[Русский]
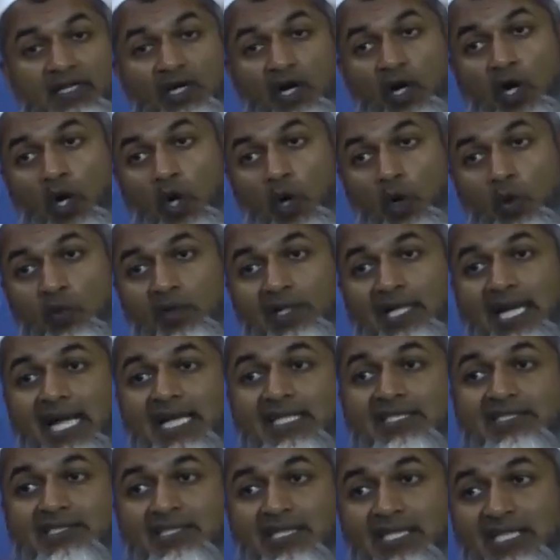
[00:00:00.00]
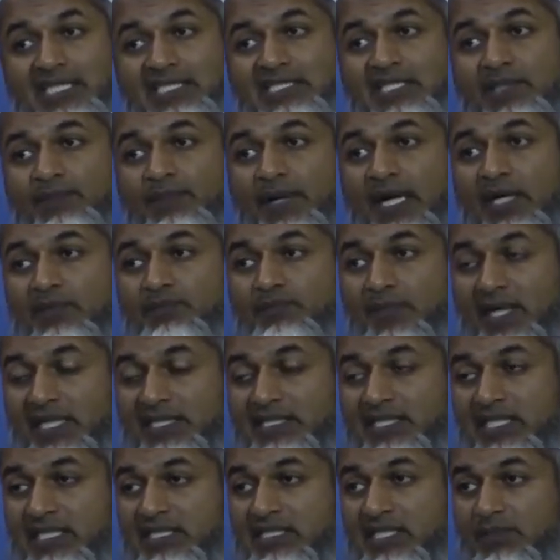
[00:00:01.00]
целая лекция о моем
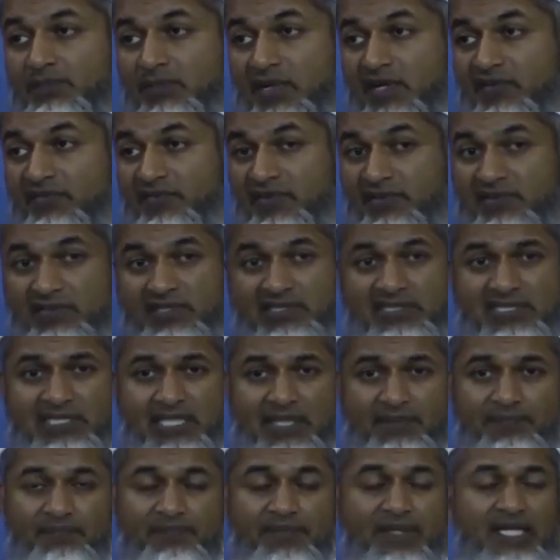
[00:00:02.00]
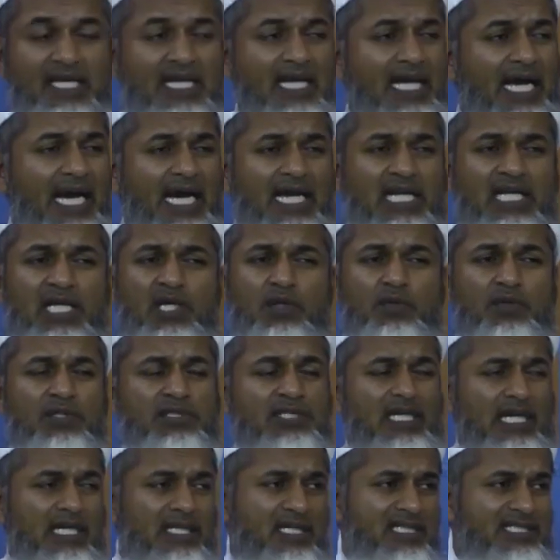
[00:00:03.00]
учителе Фадлу Рахиме. И
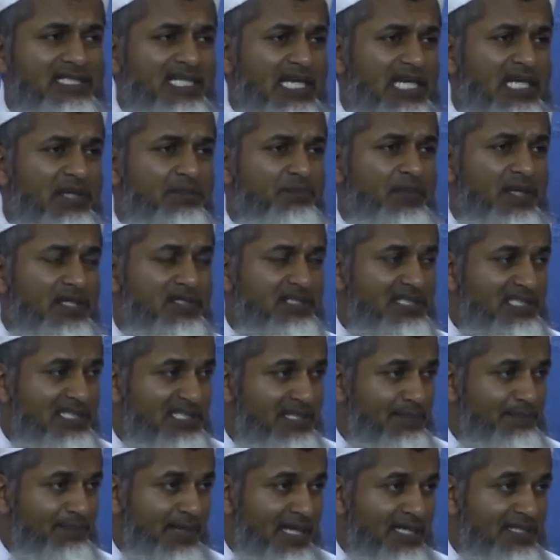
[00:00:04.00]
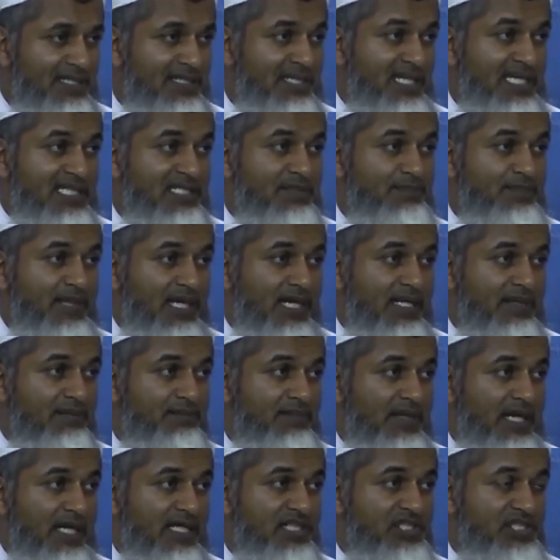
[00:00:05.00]
второй – это мой шейх из
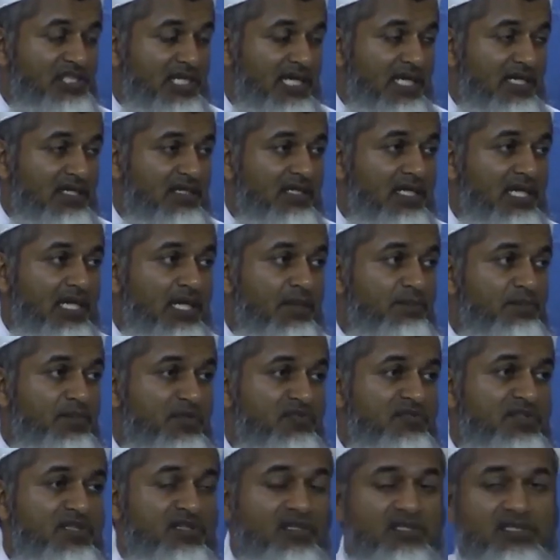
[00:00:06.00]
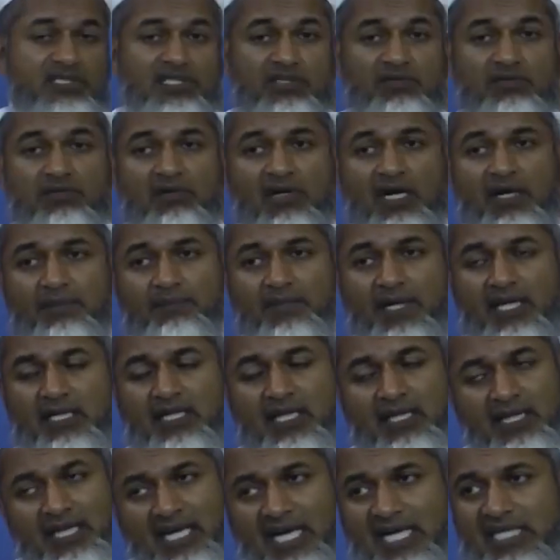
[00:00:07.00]
Бангладеша, муфти Рашид
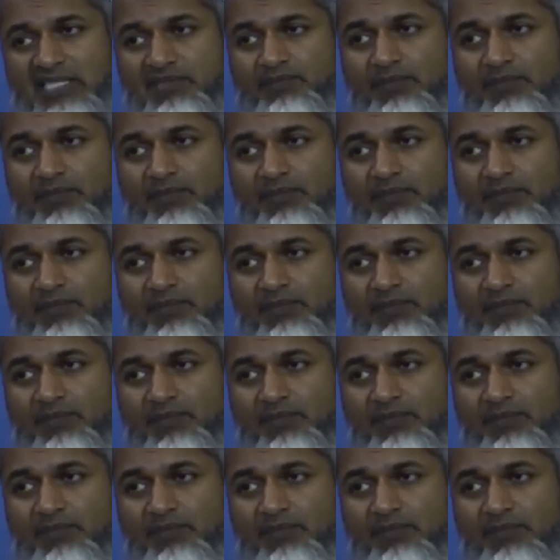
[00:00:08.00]
Рахман.